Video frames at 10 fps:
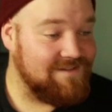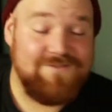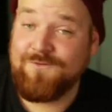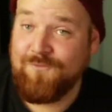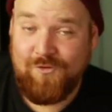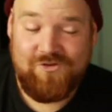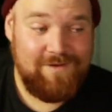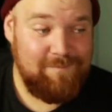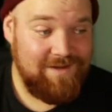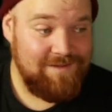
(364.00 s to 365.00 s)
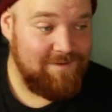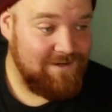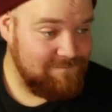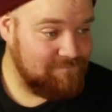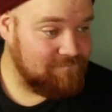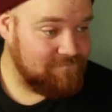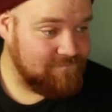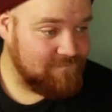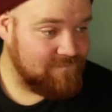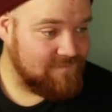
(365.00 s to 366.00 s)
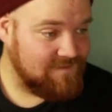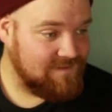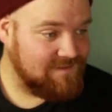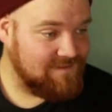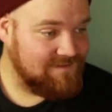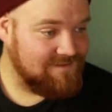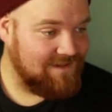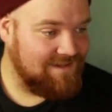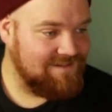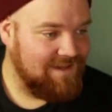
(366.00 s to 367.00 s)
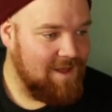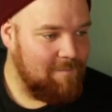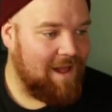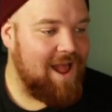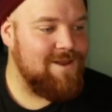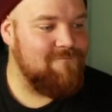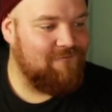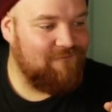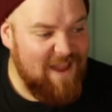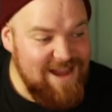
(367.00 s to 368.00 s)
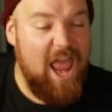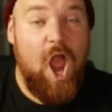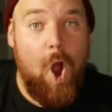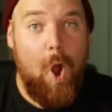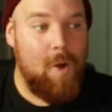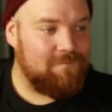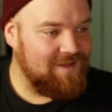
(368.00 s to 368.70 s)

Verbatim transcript: äh, ist wo stand meine E-Mail? Und dann bei einem Video